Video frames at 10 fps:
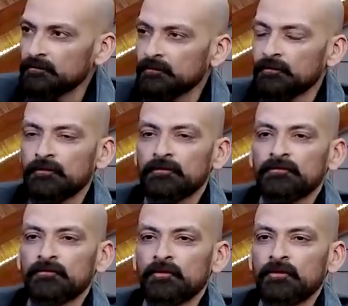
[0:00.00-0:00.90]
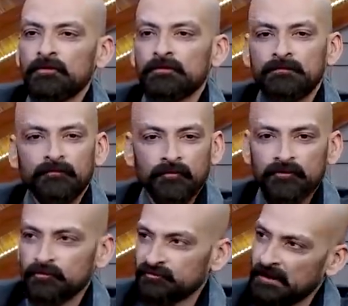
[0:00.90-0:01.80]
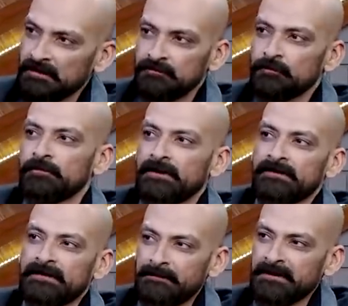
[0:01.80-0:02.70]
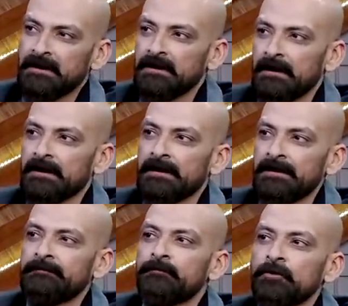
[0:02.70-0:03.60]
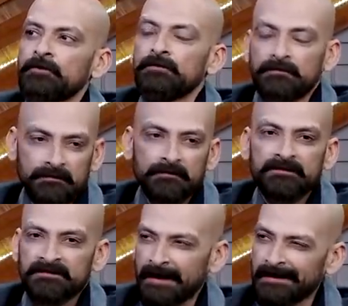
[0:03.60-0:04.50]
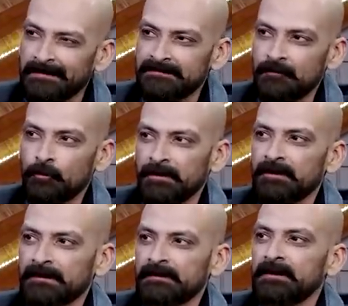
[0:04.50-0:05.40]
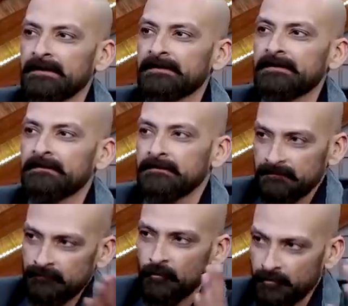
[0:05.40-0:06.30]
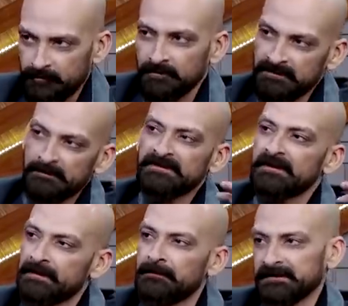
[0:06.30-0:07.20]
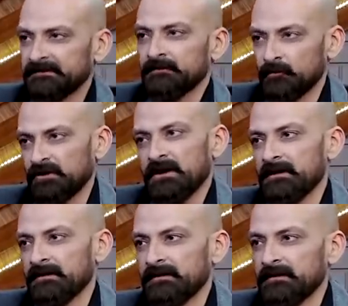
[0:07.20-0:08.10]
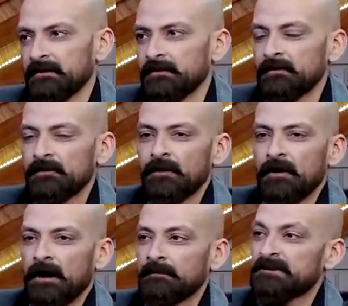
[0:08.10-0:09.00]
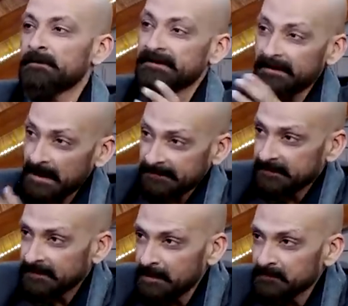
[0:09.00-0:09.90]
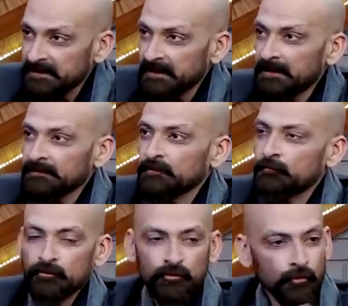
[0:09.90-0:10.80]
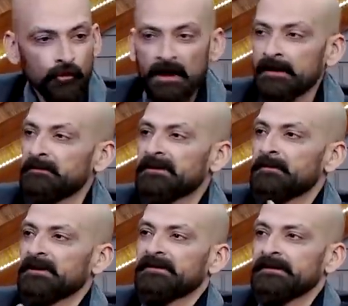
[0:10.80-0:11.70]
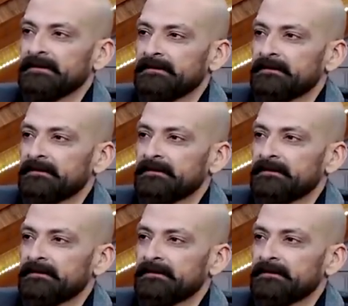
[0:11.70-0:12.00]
हम्म। तो वो दूसरा जो डीपी का खाना है वो स्लाइटली सा ओपन रहता है लेकिन वो समझ के बंद होता है हम्म। अब जब एज एन एक्टर काम किया तो वो दोनों खाने मेरे बंद थे